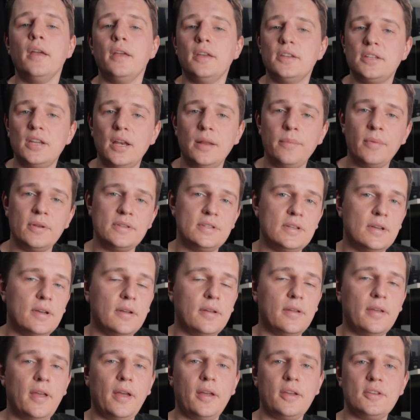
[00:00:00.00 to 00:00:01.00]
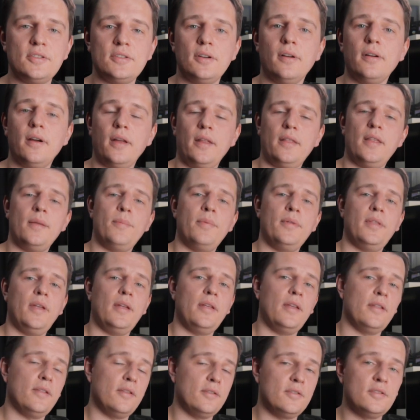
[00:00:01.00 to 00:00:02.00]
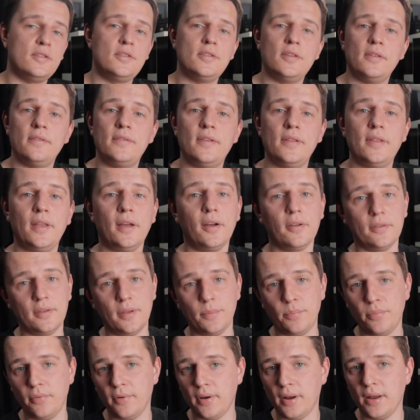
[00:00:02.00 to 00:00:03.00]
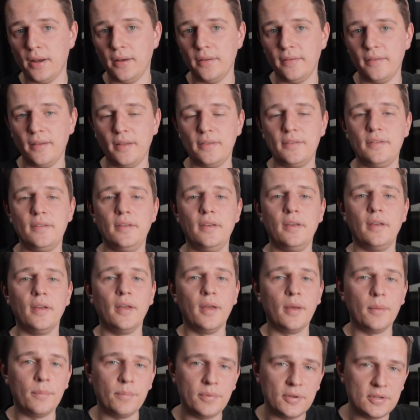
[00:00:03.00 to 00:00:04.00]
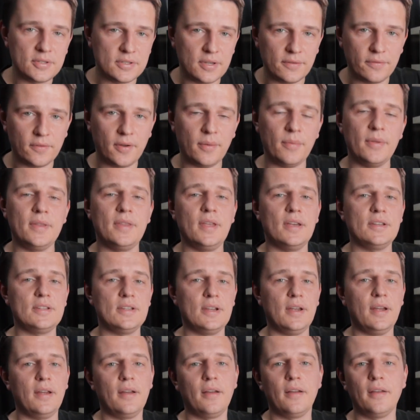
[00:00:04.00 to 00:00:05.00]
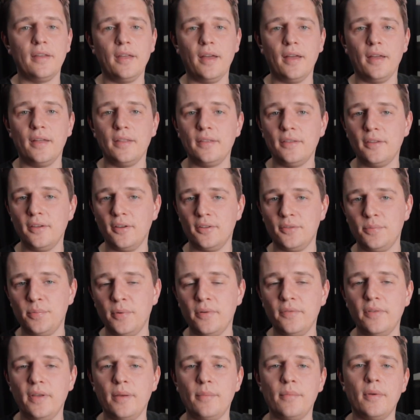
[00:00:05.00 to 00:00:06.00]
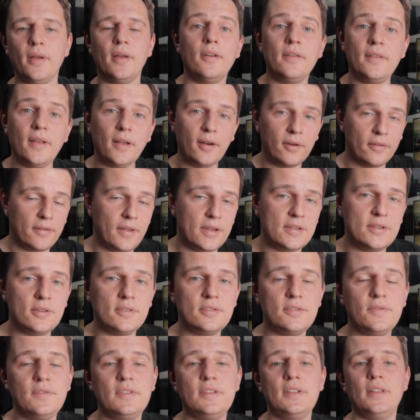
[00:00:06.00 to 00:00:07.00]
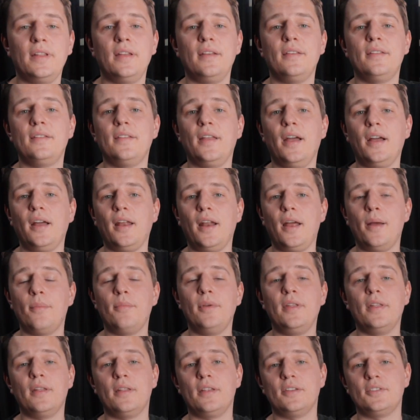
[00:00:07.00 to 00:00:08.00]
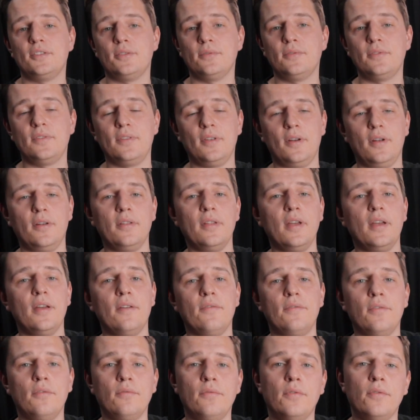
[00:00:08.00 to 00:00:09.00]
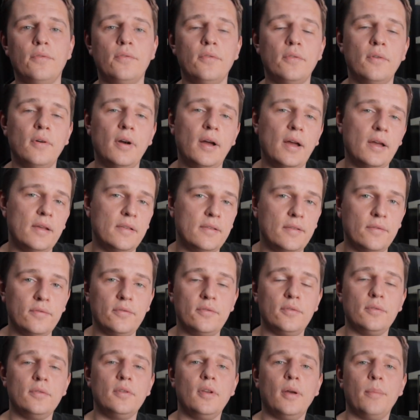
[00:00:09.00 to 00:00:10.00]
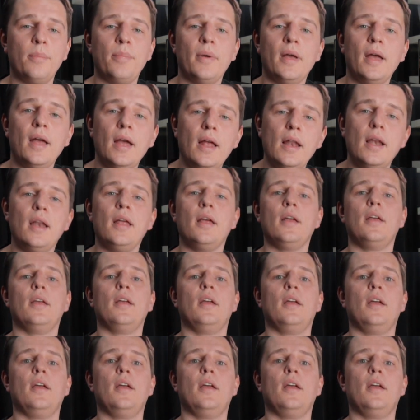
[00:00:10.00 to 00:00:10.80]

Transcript: Jeżeli macie jakieś konkretne pytanie dotyczące tego typu realizacji, piszcie w komentarzach, ja chętnie odpowiem. No i zaglądajcie oczywiście na Instagram i na naszą stronę www.asfstudio.pl.